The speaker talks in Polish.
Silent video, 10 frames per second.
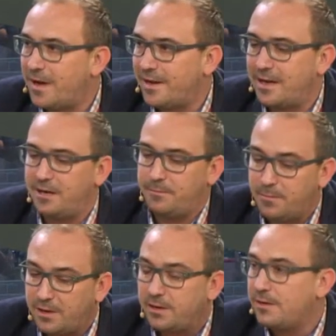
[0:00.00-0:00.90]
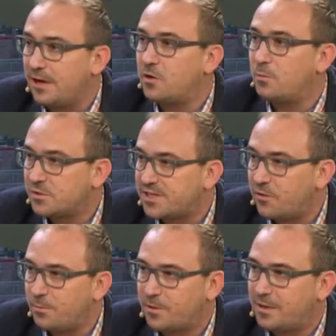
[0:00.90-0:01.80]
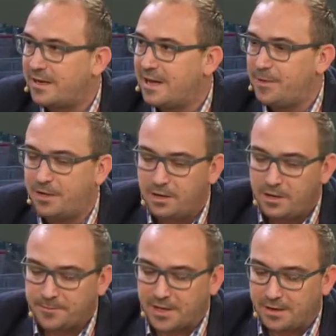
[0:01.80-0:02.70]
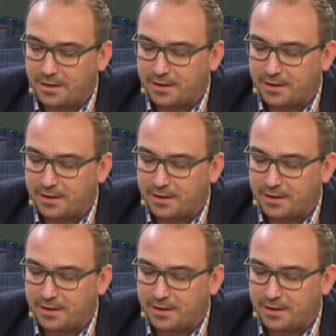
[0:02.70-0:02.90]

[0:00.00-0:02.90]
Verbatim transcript: maja, ale my jako muzeum podlegamy e,